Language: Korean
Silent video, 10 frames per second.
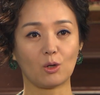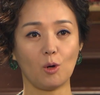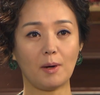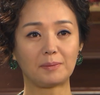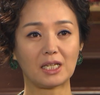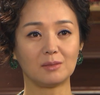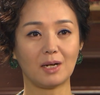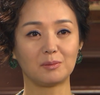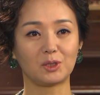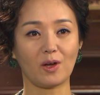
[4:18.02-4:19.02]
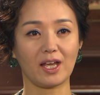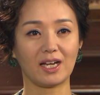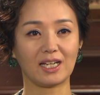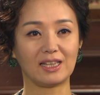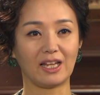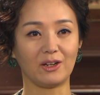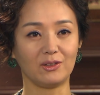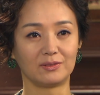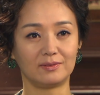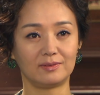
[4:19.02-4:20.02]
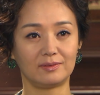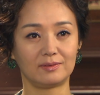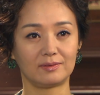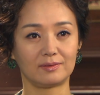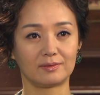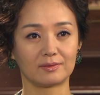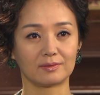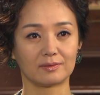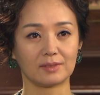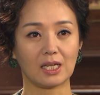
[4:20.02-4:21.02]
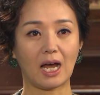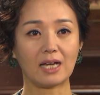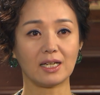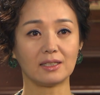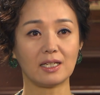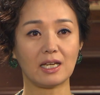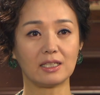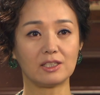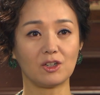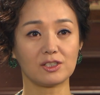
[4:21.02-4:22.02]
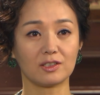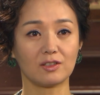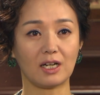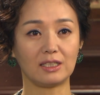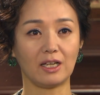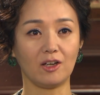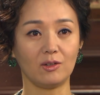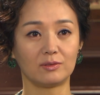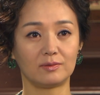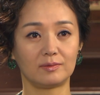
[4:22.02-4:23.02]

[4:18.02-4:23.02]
고맙다는 말부터 해야겠네요 아이한테 얘기 들었을 거 아니에요